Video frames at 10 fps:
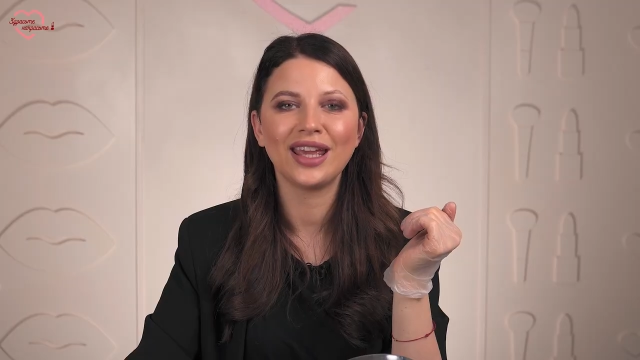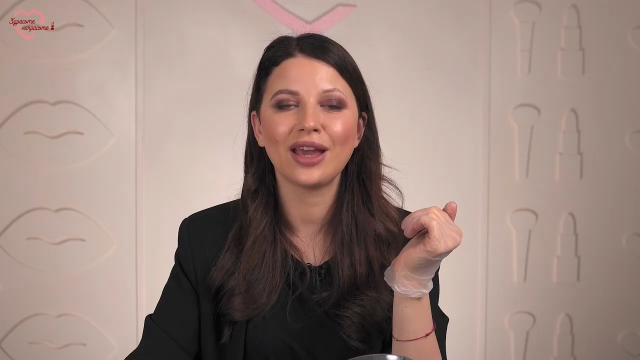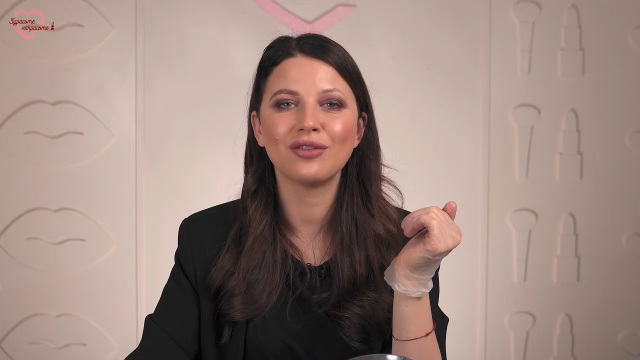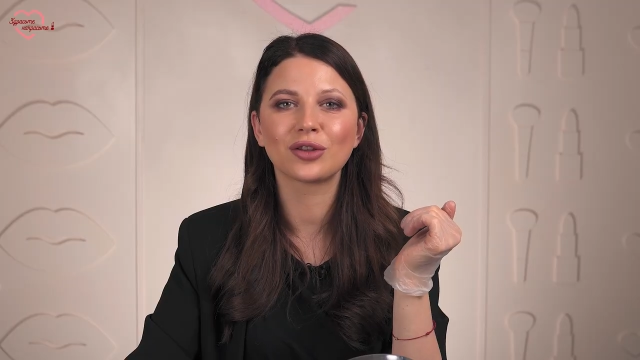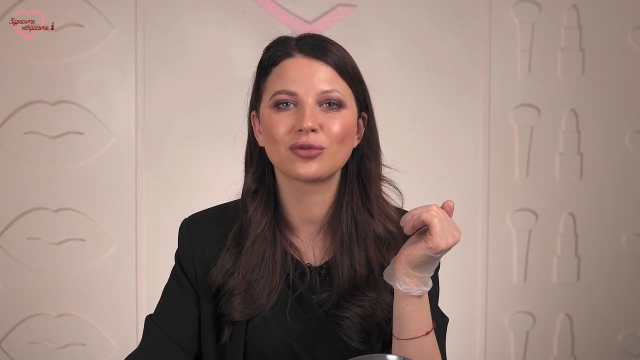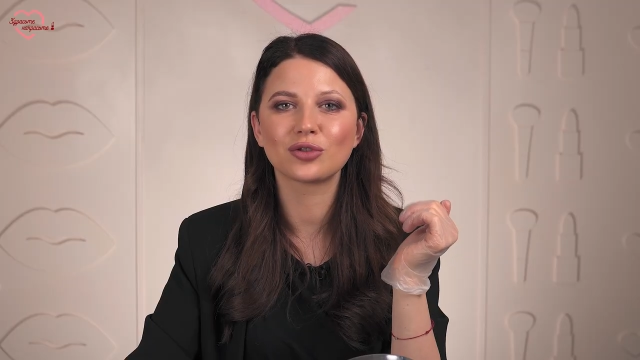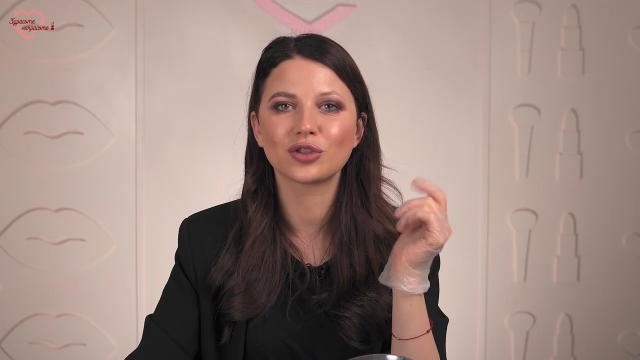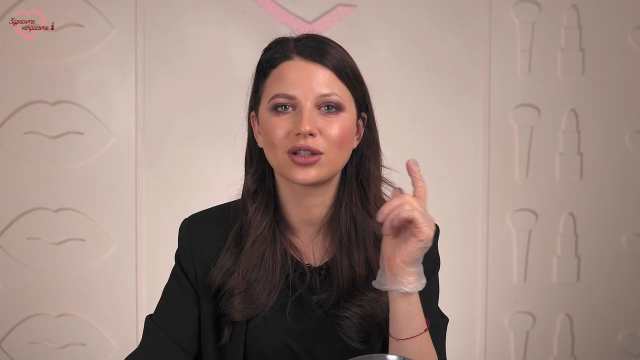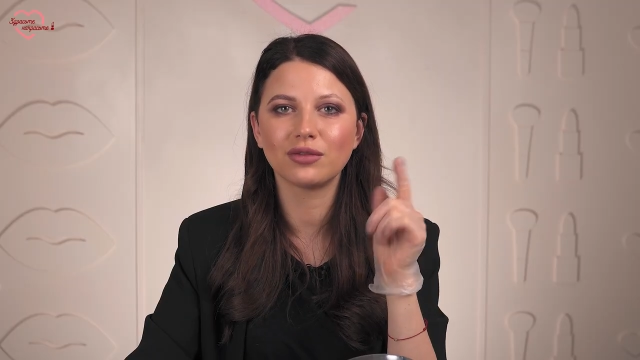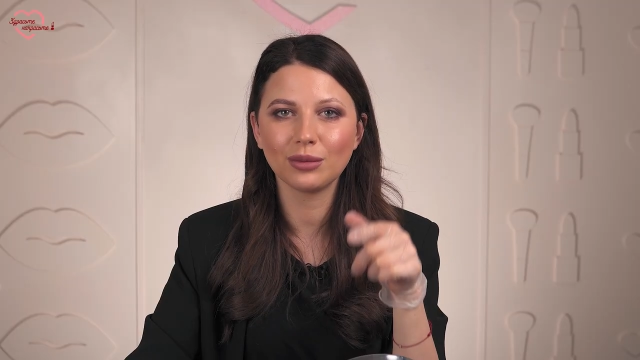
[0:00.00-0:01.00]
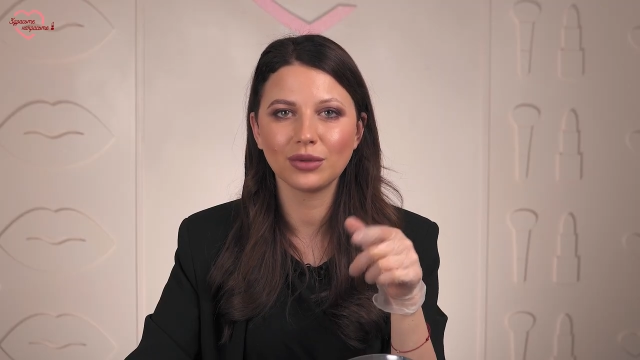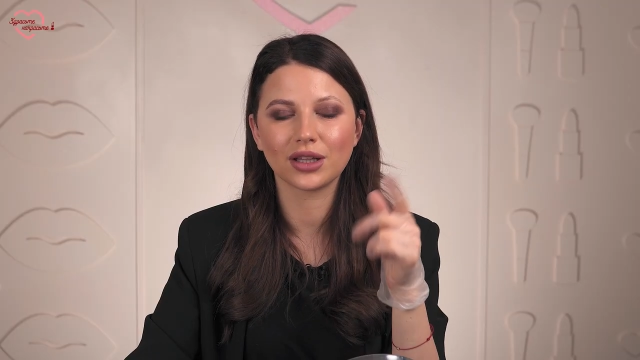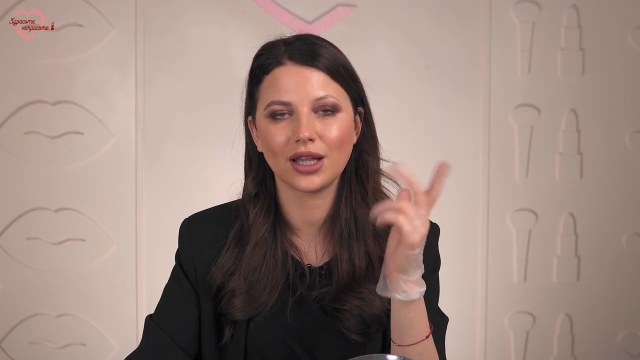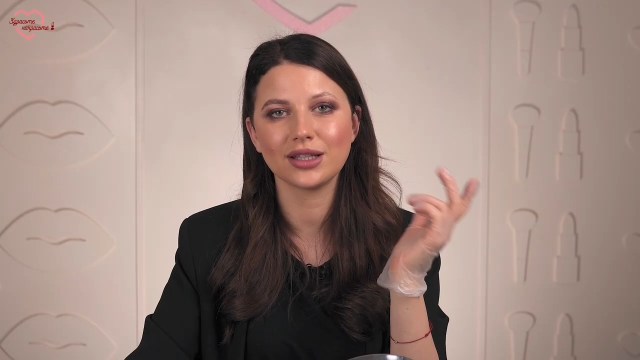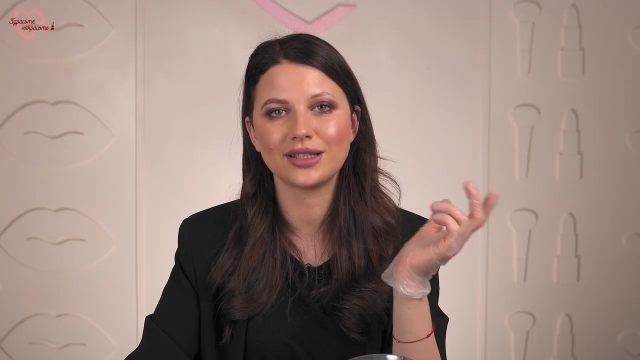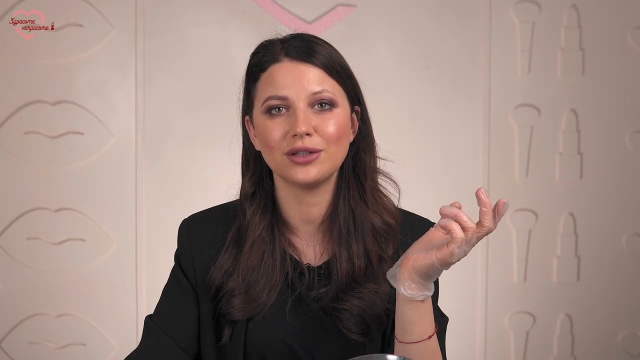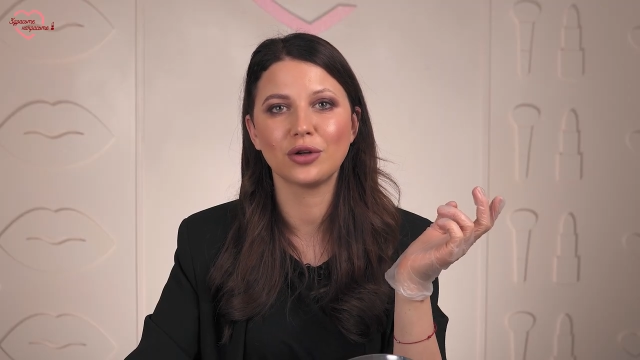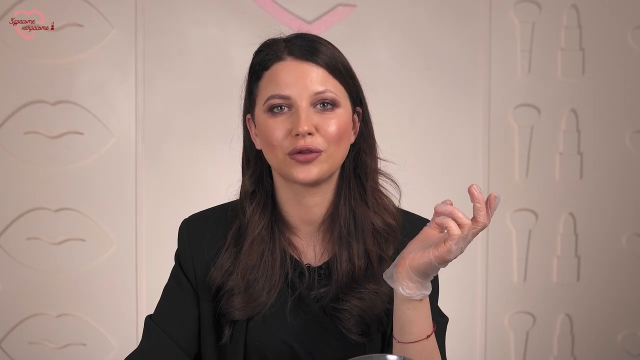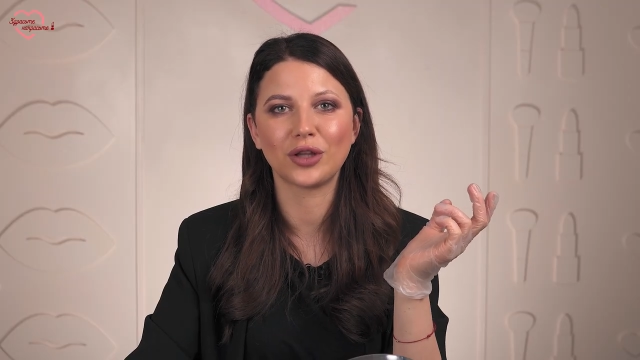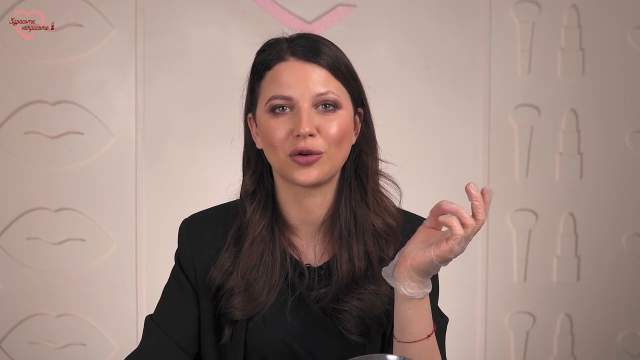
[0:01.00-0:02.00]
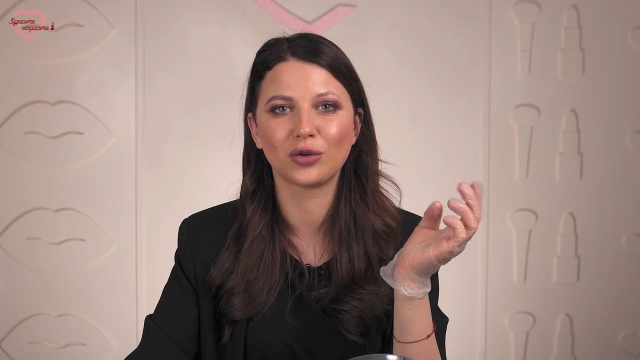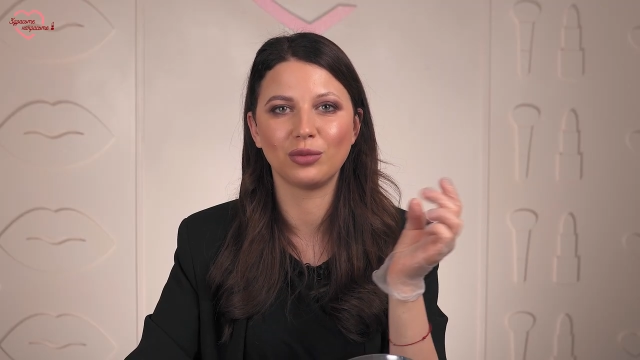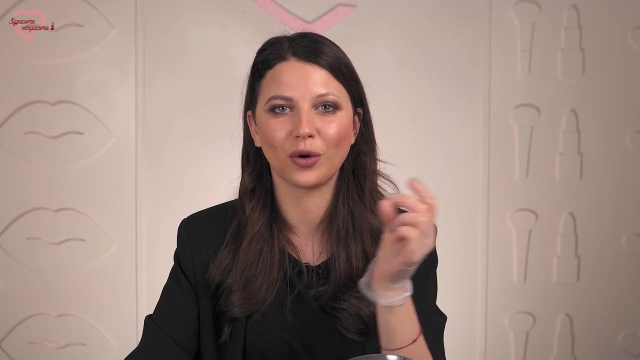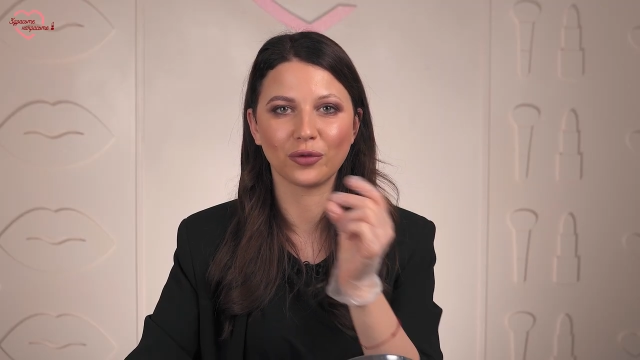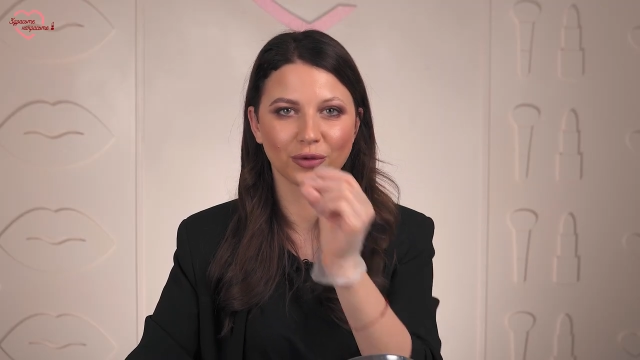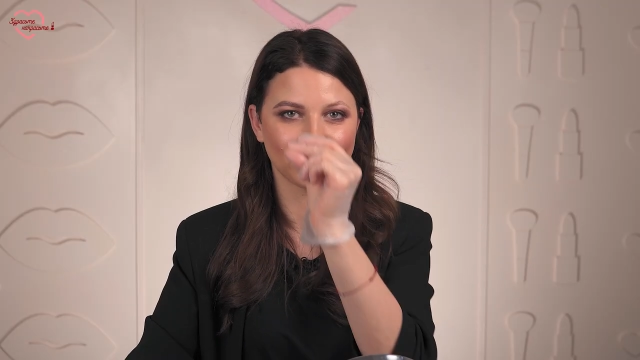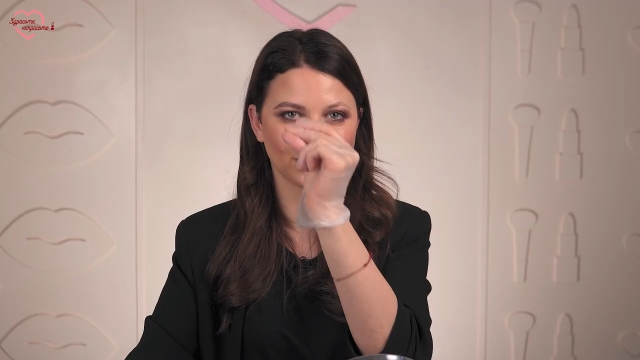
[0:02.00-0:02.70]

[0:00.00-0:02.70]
и я вернусь уже к вам, когда сделаю вторую бровь.